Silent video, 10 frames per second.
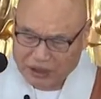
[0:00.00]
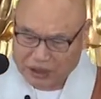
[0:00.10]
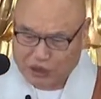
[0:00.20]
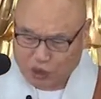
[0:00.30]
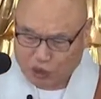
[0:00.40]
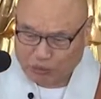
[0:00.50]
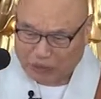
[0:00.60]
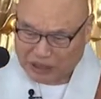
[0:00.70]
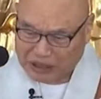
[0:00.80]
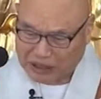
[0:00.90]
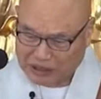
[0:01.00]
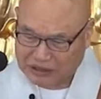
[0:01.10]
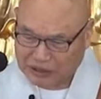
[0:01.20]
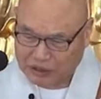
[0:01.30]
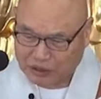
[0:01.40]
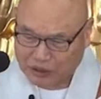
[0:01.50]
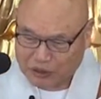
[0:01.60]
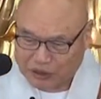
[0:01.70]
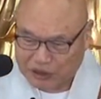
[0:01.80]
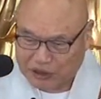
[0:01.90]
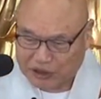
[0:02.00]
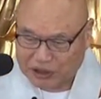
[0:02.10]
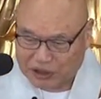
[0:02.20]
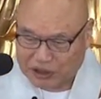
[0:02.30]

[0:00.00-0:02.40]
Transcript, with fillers: 이 좋은 말을 하는데도, 어,